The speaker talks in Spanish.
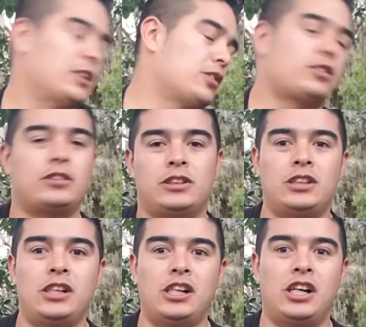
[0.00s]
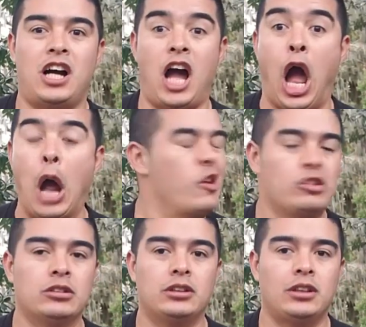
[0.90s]
Y el otro, ¡oh!
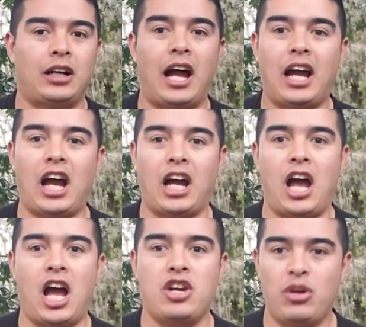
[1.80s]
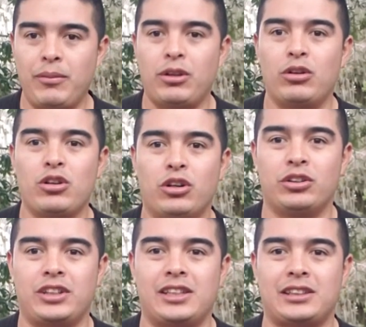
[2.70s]
¡Ja, ja, ja! No me
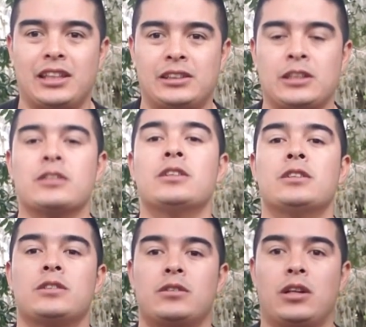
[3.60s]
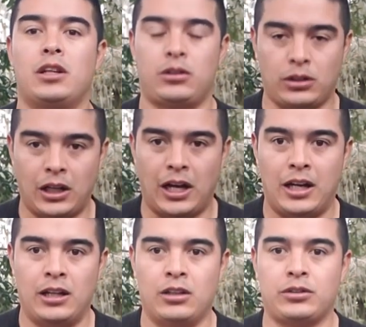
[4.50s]
dolió, tienes que decir. Y ahora le
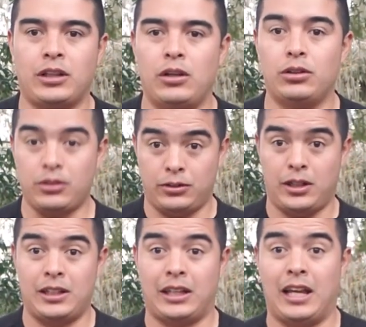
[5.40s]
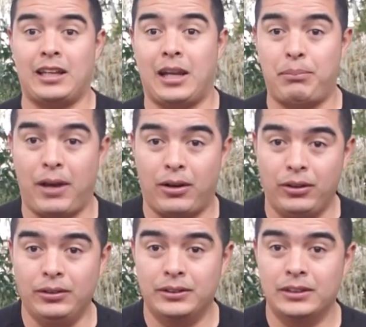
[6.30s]
toca, le toca al otro, ahora el que, el que
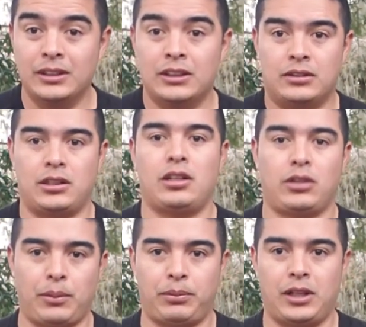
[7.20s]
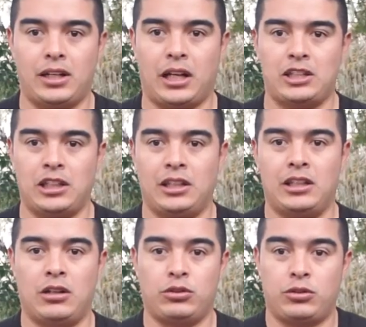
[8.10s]
pegó Ahora le toca poner el
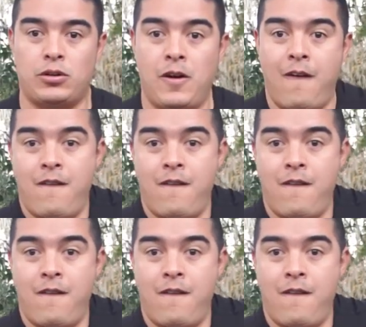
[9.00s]
cachete y el otro.